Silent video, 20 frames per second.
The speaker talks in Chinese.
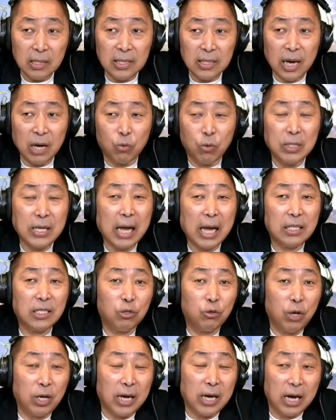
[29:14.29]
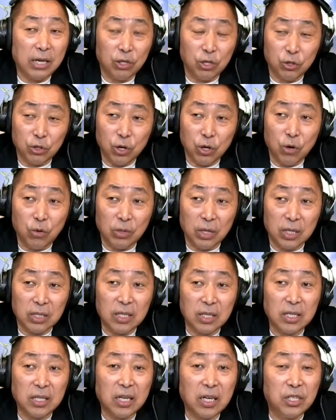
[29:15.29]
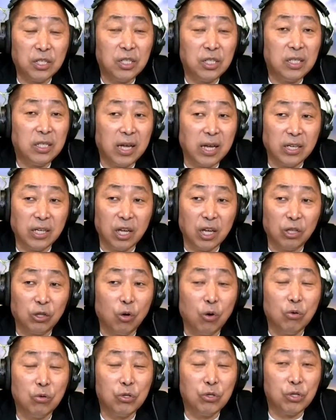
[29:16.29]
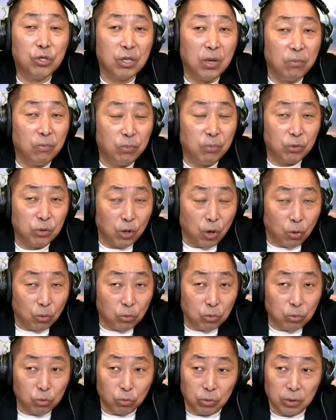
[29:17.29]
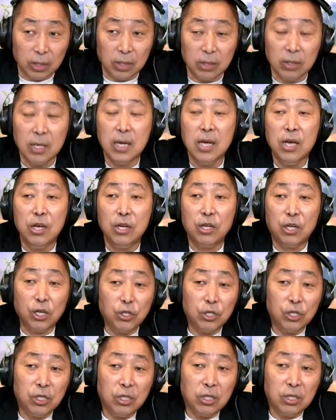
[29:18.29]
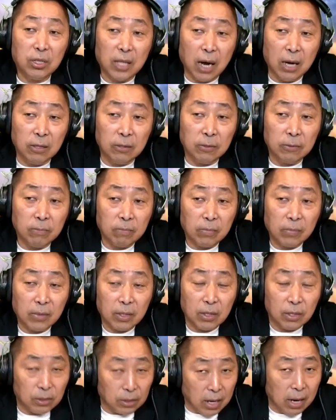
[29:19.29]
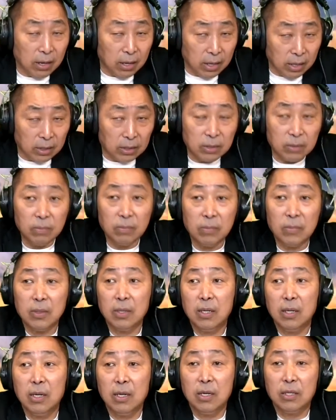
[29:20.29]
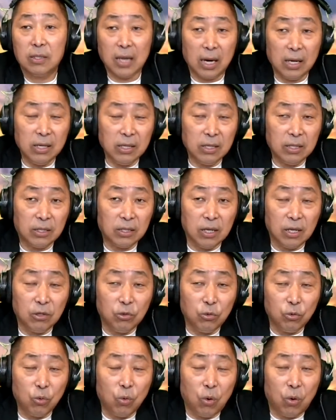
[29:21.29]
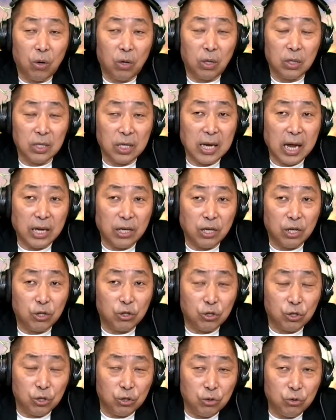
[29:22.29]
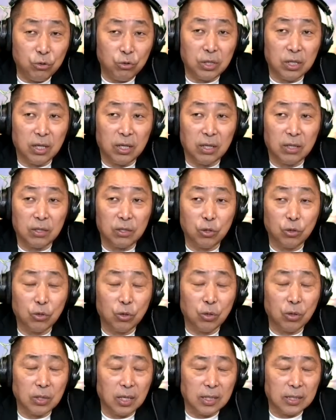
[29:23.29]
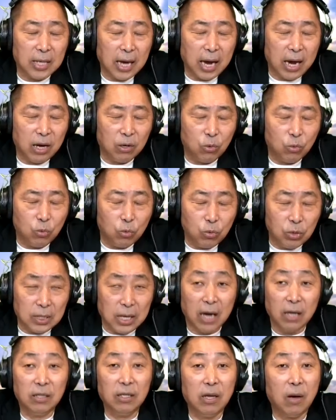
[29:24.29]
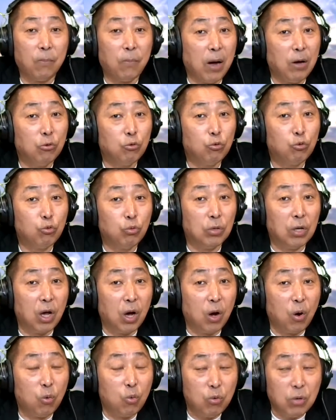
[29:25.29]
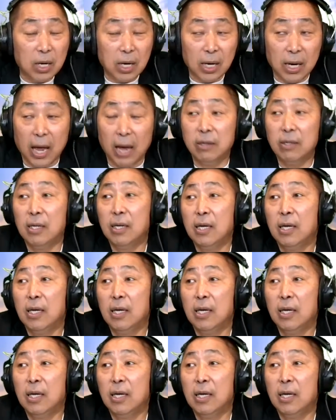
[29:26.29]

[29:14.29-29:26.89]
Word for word: 在国家级对抗的时候呢，这些的企业呢都是身不由主的。可是当 Starlink Starlink s s 呢，如果现在呢持续的就说呢在无偿的帮助呢乌克兰。